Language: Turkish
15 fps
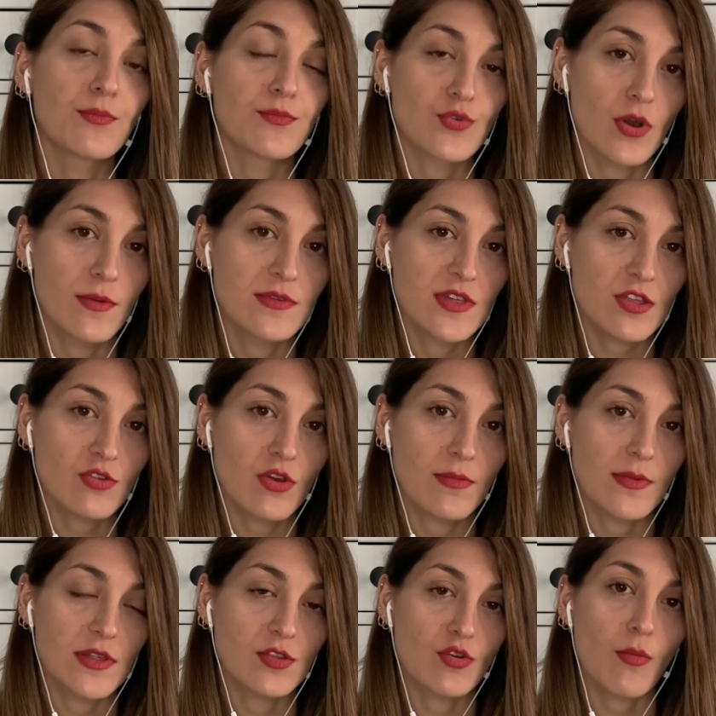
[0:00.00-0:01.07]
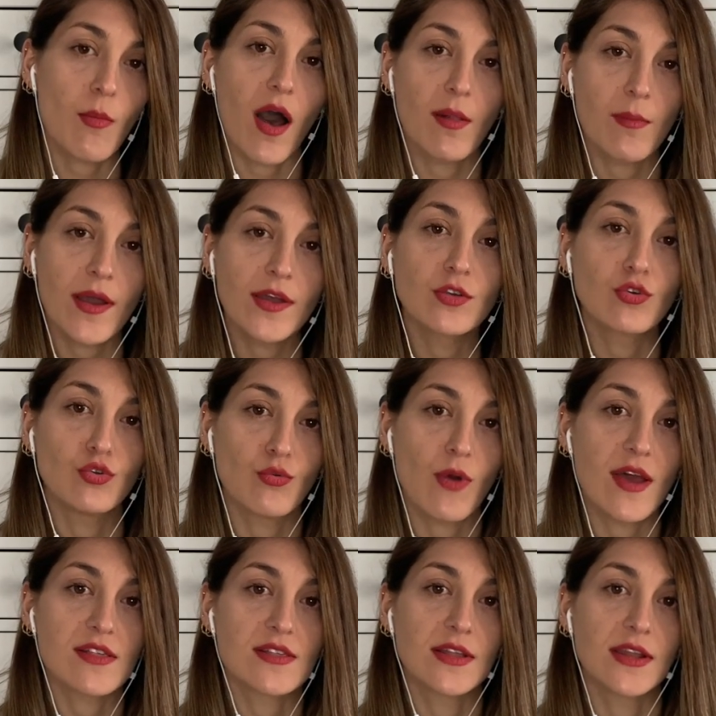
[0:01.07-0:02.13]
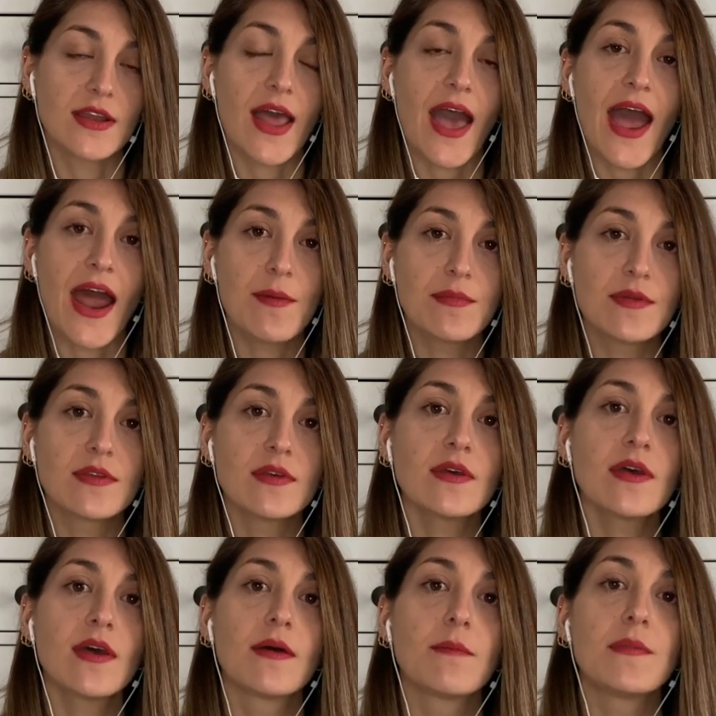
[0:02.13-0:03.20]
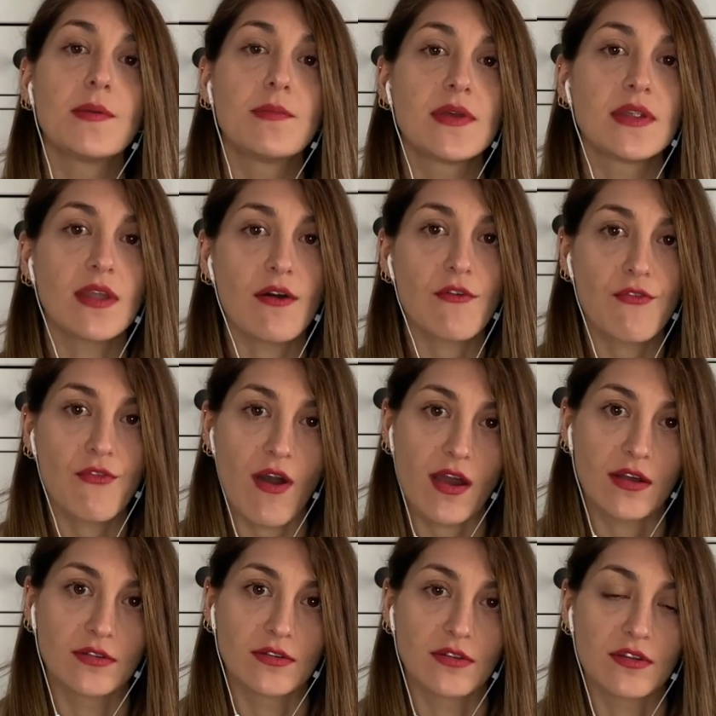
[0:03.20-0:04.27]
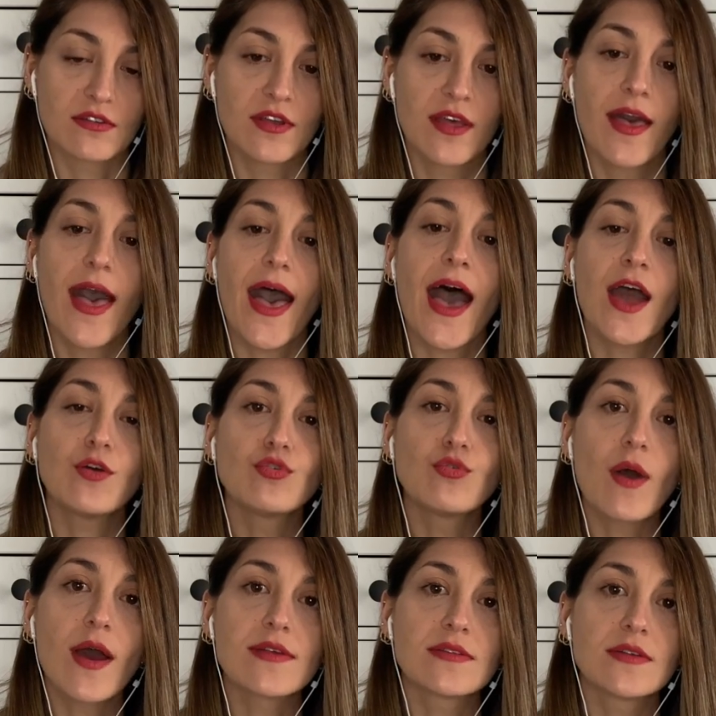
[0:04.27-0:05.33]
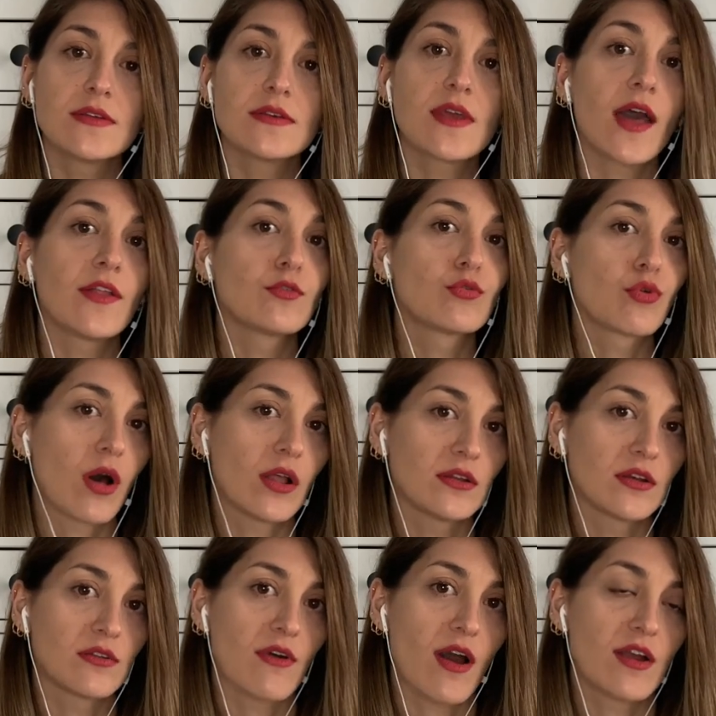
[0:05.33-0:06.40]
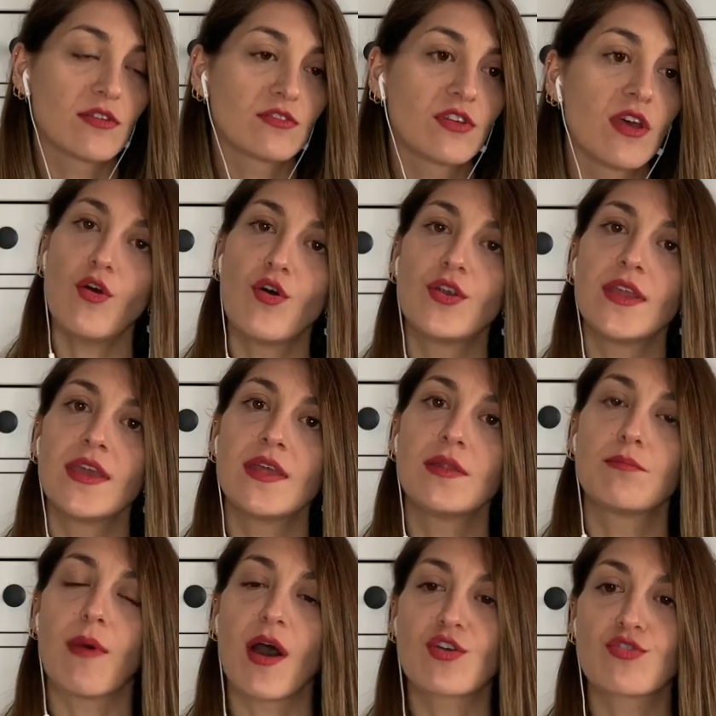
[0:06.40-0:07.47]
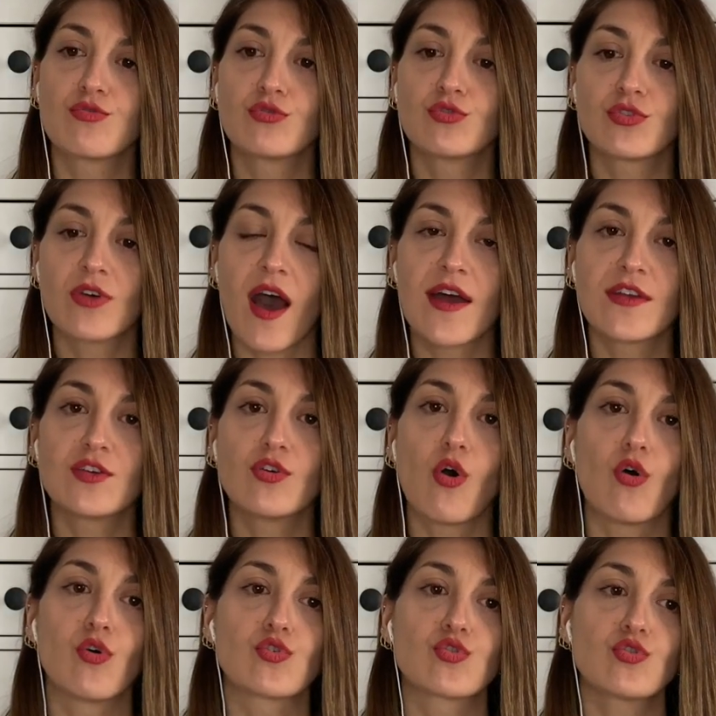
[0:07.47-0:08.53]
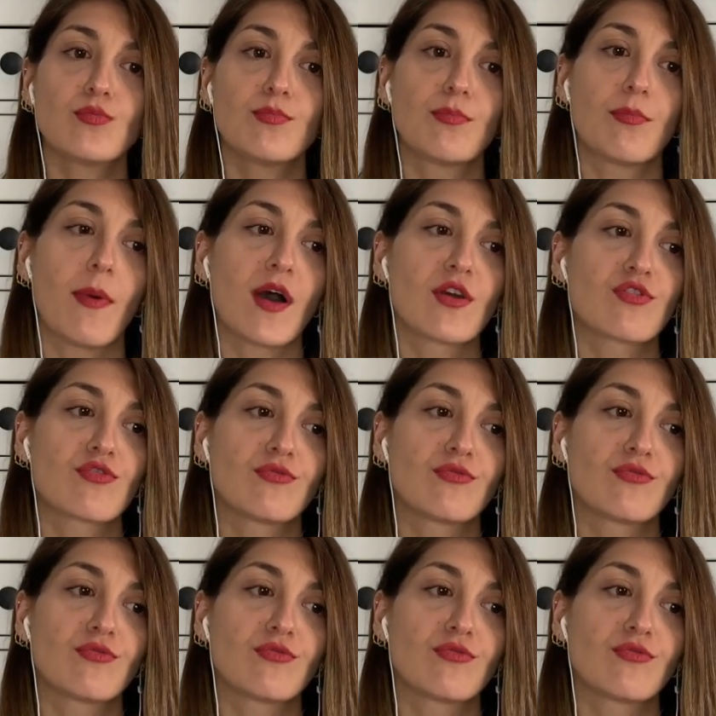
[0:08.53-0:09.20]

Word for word: şöyle bir şey söylemek istiyorum. Almanya'daki üniversitelerin her biri birbirinden farklıdır. Her üniversitenin kendi kuralları vardır. Örneğin başvuru tarihi olsun, baş